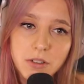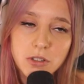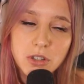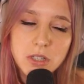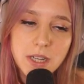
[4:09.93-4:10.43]

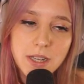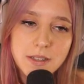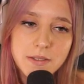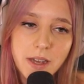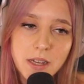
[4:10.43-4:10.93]
Verstehe,
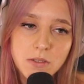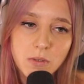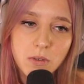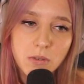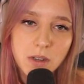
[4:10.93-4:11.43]
es wäre also
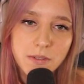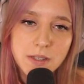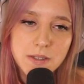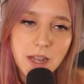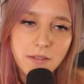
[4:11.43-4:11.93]
klug
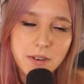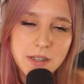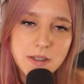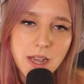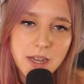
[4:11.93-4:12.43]
gewesen, hätten wir
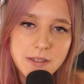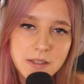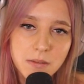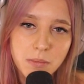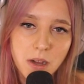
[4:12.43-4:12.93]
das
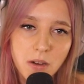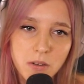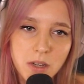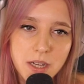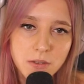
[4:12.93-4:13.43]
erst
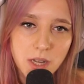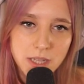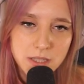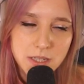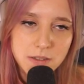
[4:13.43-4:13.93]
gebaut, also
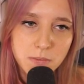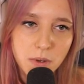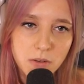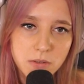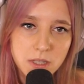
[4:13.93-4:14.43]
erst das
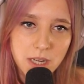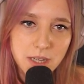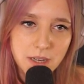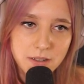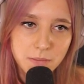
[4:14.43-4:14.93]
gebaut und dann das